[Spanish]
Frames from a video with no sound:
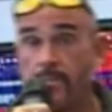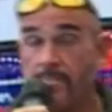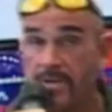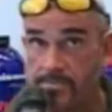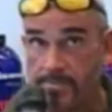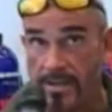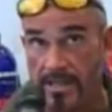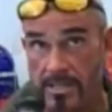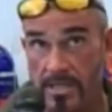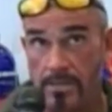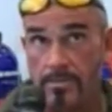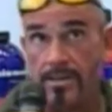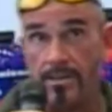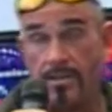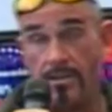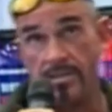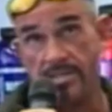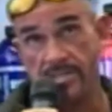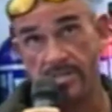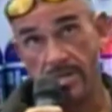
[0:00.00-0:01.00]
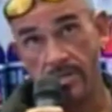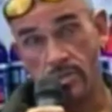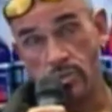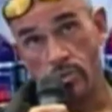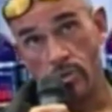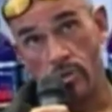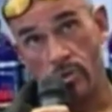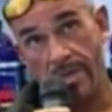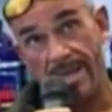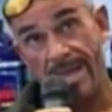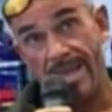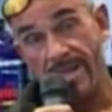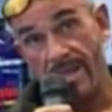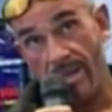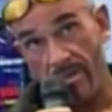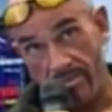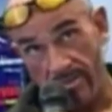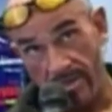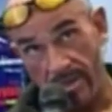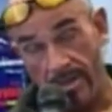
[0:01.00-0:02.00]
esa perspectiva del descanso que hay
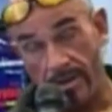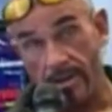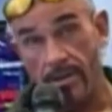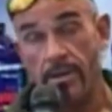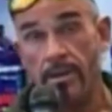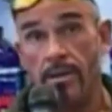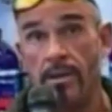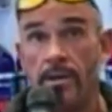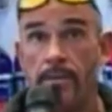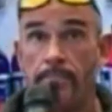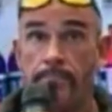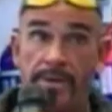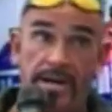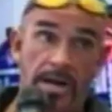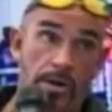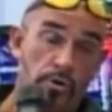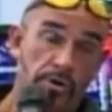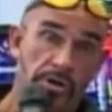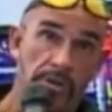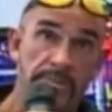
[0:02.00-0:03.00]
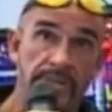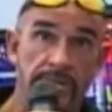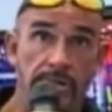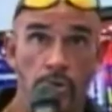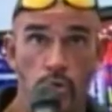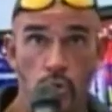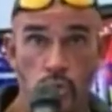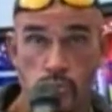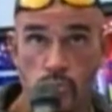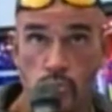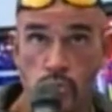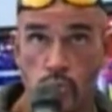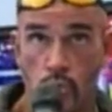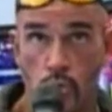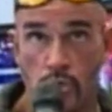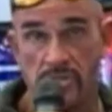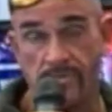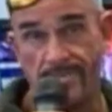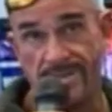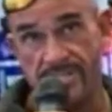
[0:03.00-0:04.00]
que hacer para no repetir los
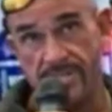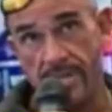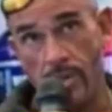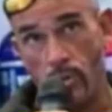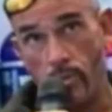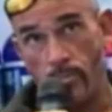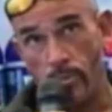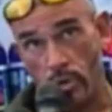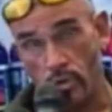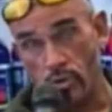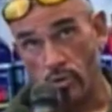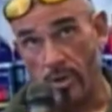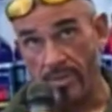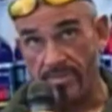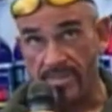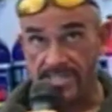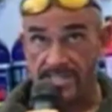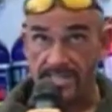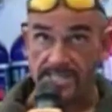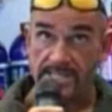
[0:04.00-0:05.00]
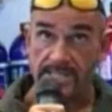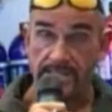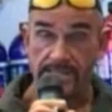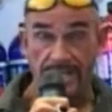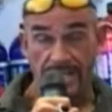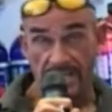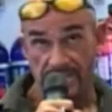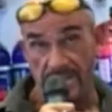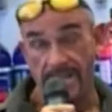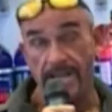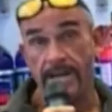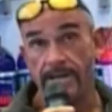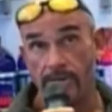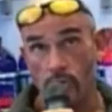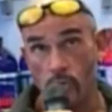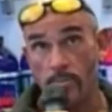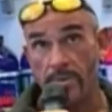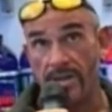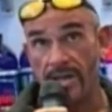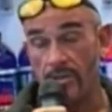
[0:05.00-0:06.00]
músculos demasiado pronto antes de, que se hayan
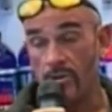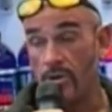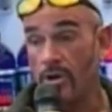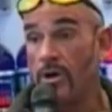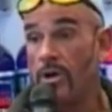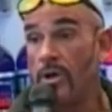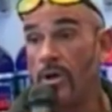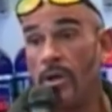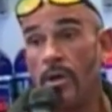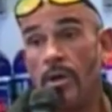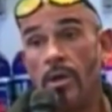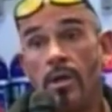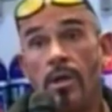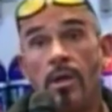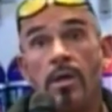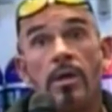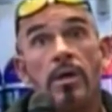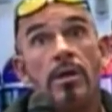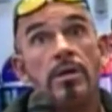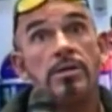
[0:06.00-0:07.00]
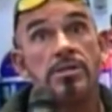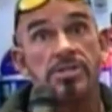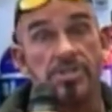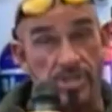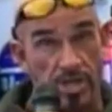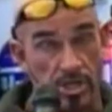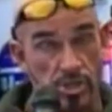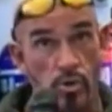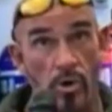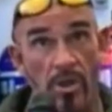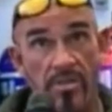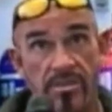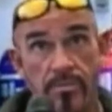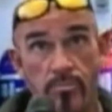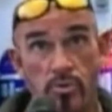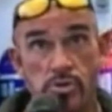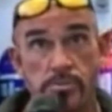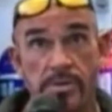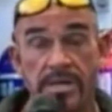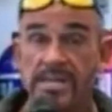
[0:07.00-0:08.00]
recuperado, si eso lo
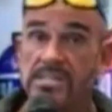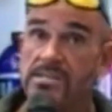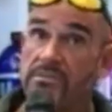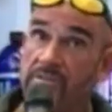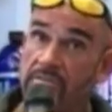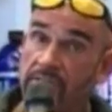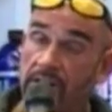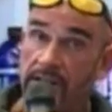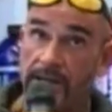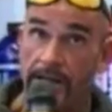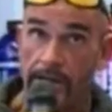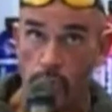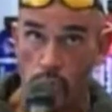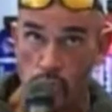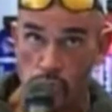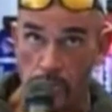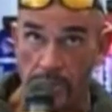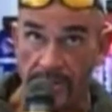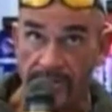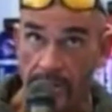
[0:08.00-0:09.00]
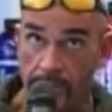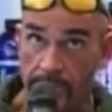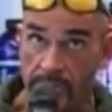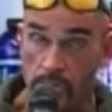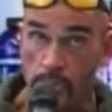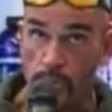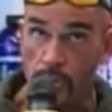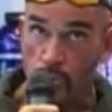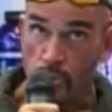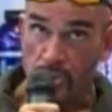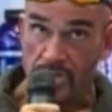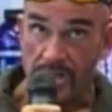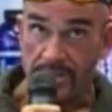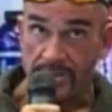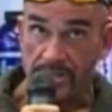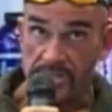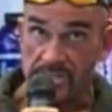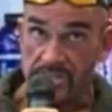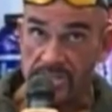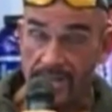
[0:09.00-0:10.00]
hacemos bien es difícil caer en un entrenamiento por mucha
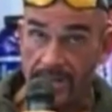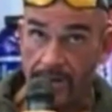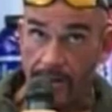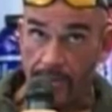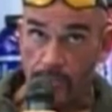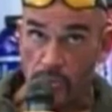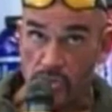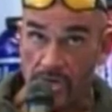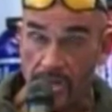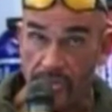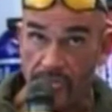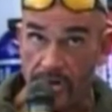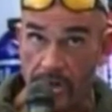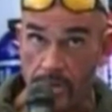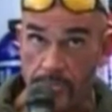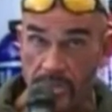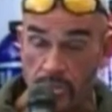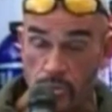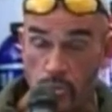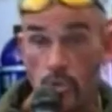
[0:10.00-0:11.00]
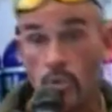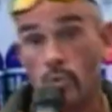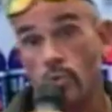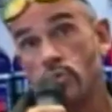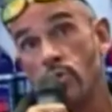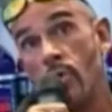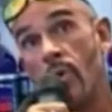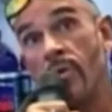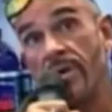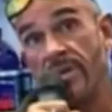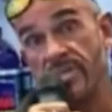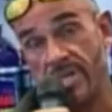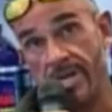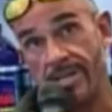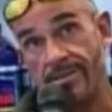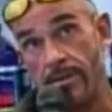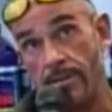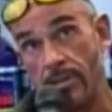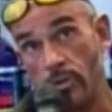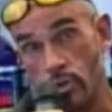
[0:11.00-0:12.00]
intensidad que le demos al entrenamiento, incluso aunque
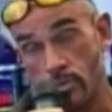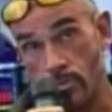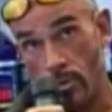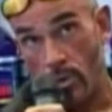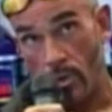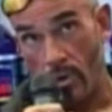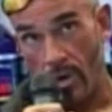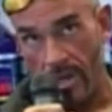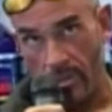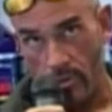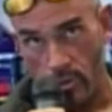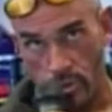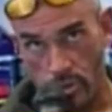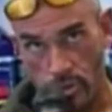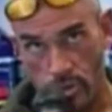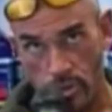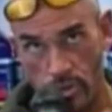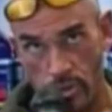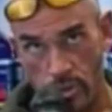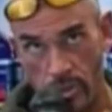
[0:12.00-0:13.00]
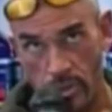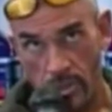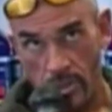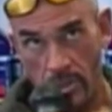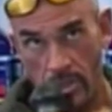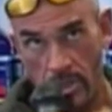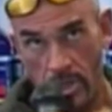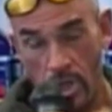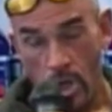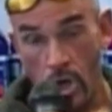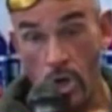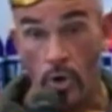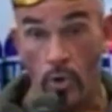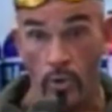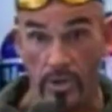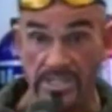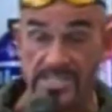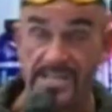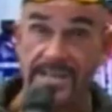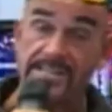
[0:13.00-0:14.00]
sean entrenamientos prolongados.
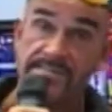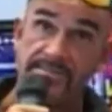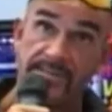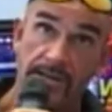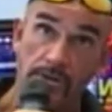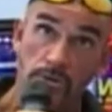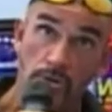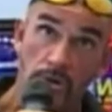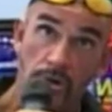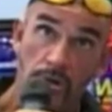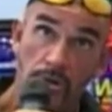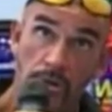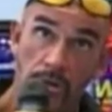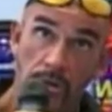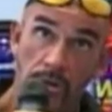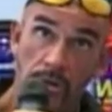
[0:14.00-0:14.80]
Lo que sí que es cierto,